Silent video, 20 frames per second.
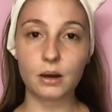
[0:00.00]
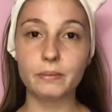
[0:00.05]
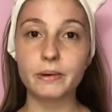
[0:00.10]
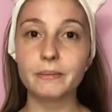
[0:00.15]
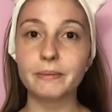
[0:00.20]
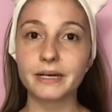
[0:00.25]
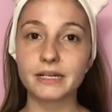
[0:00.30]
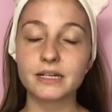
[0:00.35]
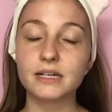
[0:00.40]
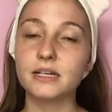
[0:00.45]
É
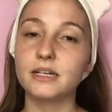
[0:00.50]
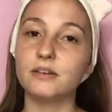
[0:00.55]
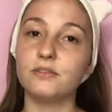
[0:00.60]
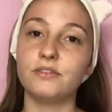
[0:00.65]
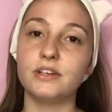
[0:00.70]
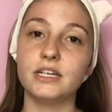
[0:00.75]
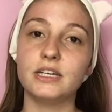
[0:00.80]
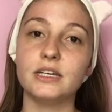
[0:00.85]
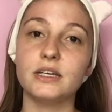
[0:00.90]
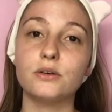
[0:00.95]
uma marca que
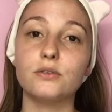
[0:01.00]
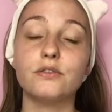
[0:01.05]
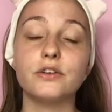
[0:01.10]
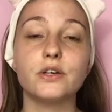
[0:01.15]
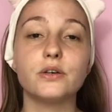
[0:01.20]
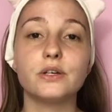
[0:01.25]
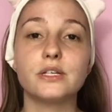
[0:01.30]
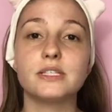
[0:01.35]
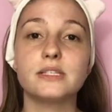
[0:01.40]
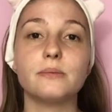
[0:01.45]
vem, eu
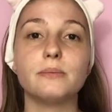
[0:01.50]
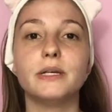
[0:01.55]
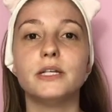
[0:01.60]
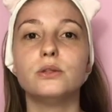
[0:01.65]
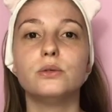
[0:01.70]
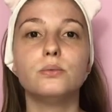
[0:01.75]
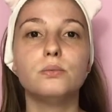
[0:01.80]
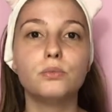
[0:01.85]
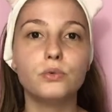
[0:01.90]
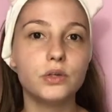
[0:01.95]
venho
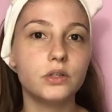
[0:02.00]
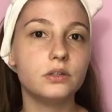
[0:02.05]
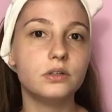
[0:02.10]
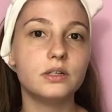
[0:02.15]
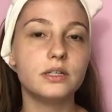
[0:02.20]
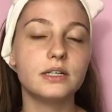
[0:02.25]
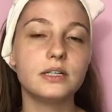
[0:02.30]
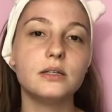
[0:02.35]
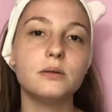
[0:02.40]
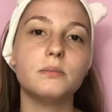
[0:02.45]
recebendo muito
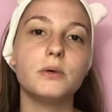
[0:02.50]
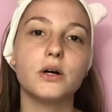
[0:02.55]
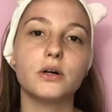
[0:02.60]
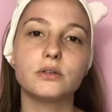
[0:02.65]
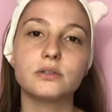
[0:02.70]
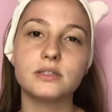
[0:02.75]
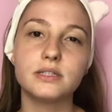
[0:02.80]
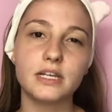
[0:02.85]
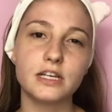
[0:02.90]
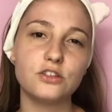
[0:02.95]
na
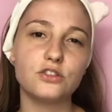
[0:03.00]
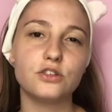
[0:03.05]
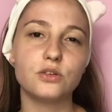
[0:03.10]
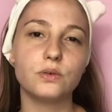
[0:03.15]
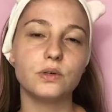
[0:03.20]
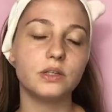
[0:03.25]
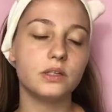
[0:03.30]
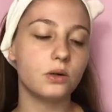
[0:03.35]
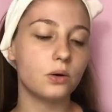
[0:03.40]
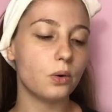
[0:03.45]
Glambox
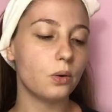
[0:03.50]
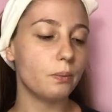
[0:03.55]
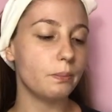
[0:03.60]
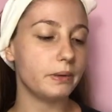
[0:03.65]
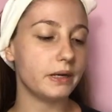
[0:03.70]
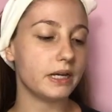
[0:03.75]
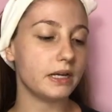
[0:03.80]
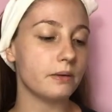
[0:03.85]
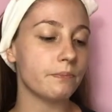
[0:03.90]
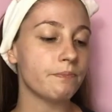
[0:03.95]
desde quando eu
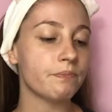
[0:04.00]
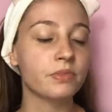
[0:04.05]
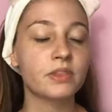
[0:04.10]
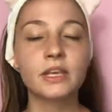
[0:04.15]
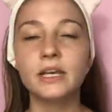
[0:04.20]
comprei.